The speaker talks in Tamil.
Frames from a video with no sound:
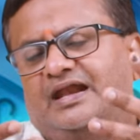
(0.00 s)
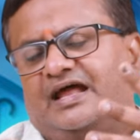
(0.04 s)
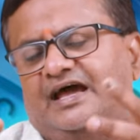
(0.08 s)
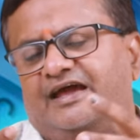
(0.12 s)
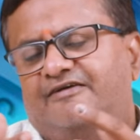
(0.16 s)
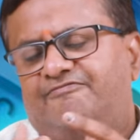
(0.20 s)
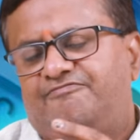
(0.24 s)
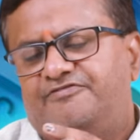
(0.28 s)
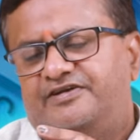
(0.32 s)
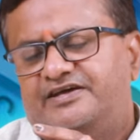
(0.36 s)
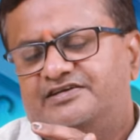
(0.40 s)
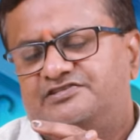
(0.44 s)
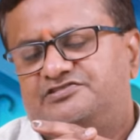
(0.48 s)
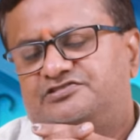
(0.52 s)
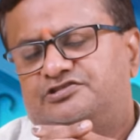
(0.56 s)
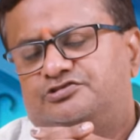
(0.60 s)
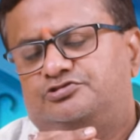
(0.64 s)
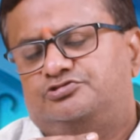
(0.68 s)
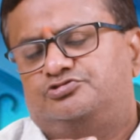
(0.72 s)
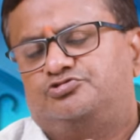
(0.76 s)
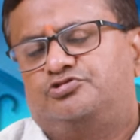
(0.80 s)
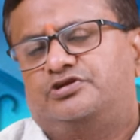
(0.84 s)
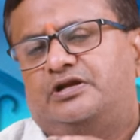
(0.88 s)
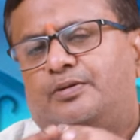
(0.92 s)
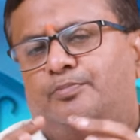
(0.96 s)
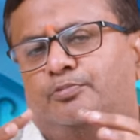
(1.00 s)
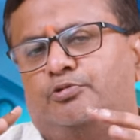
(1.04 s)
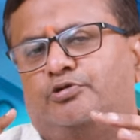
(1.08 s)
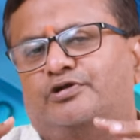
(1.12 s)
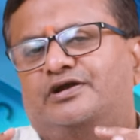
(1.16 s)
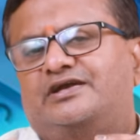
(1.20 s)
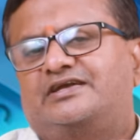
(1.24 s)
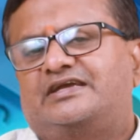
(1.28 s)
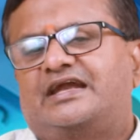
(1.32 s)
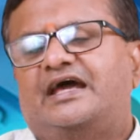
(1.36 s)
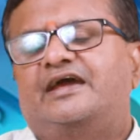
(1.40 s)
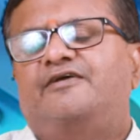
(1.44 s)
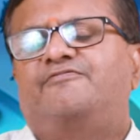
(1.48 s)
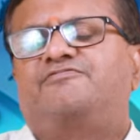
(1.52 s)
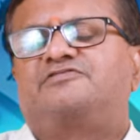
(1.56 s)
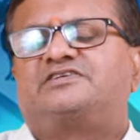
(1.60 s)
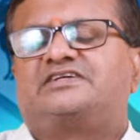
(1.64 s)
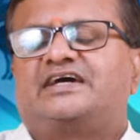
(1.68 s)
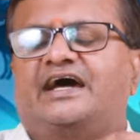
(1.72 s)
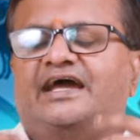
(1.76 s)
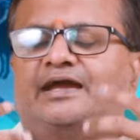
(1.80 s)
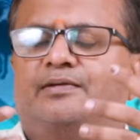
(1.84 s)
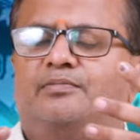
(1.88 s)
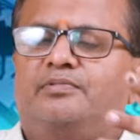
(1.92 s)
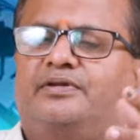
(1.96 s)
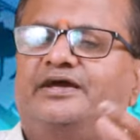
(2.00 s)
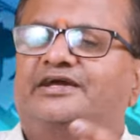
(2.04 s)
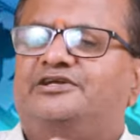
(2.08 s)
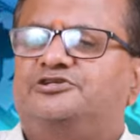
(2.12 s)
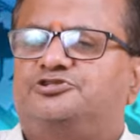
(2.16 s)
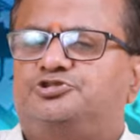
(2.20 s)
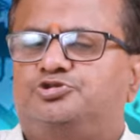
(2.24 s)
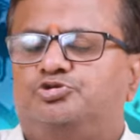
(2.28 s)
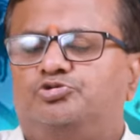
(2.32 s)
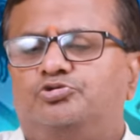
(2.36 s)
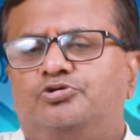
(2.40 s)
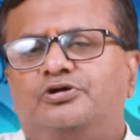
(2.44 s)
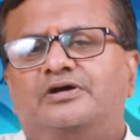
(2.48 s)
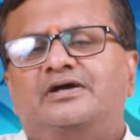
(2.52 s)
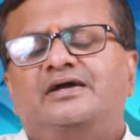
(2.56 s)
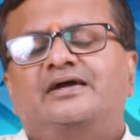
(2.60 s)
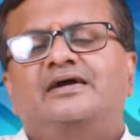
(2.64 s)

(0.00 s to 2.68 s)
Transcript: லைஃப் டெசிஷன்ஸும் நம்மளோட லைஃப் டைம் லைன்ஸும்